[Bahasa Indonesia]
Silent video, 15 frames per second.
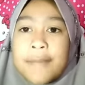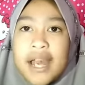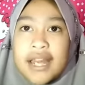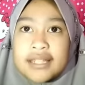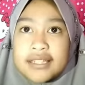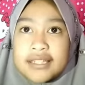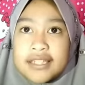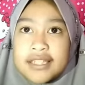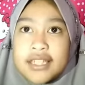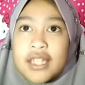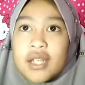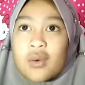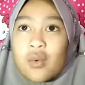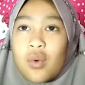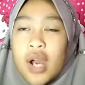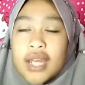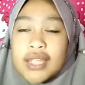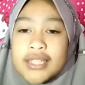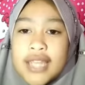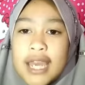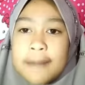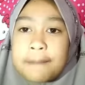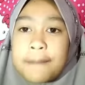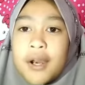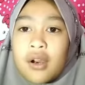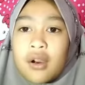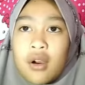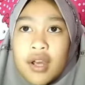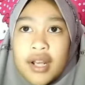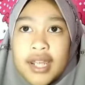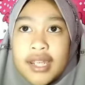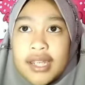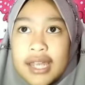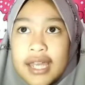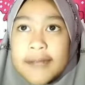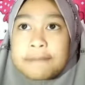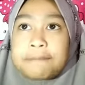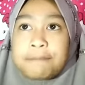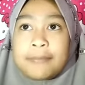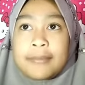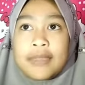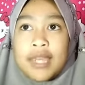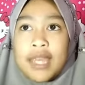panci, wajan penggorengan